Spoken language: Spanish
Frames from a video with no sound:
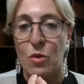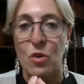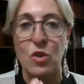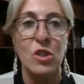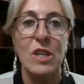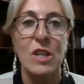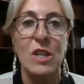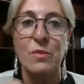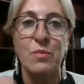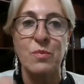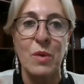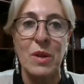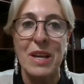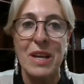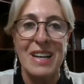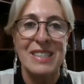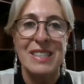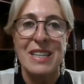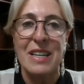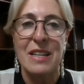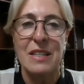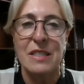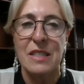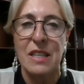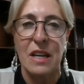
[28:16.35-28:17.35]
Y ustedes pueden
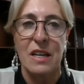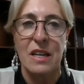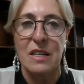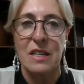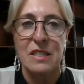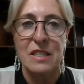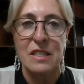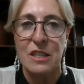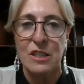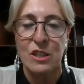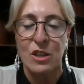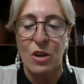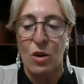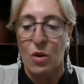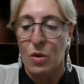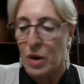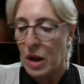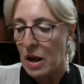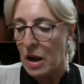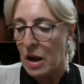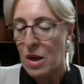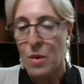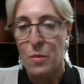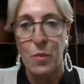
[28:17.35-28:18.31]
hacer ese ejercicio ahora.